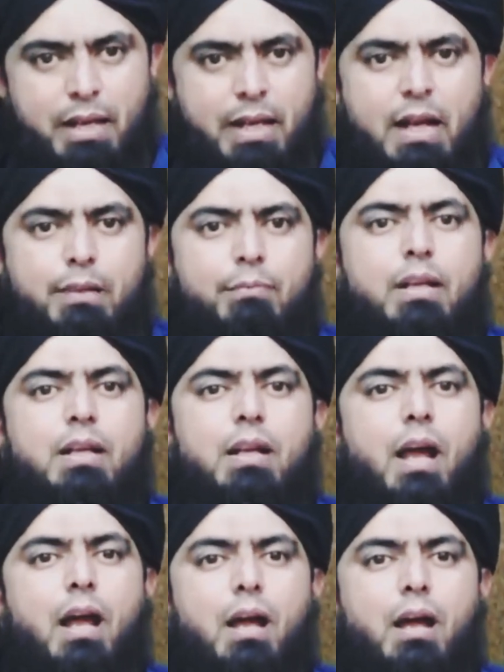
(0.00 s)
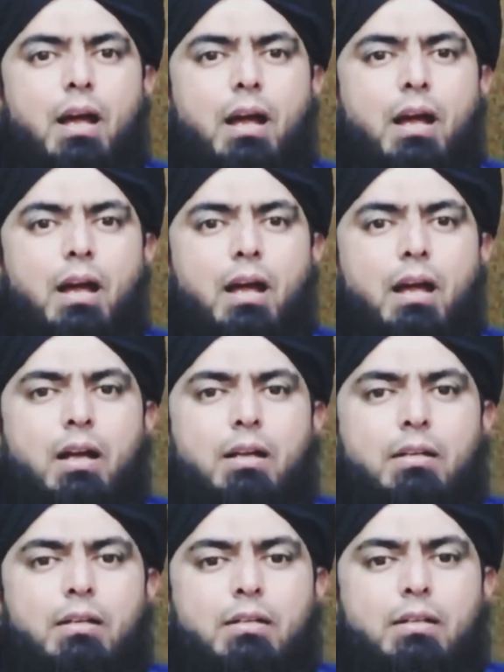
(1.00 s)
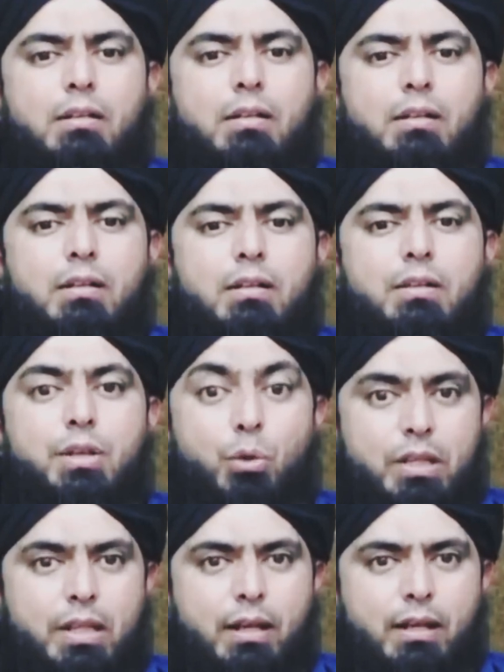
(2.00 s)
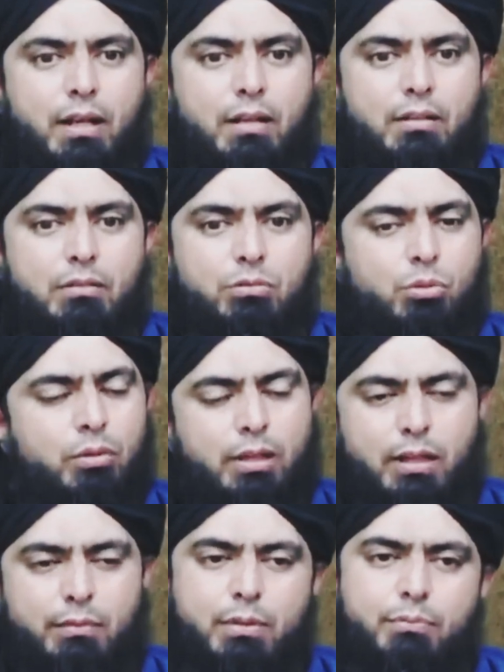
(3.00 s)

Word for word: मेरे हक में किया है यहूदी ने कहा तो उन्होंने कहा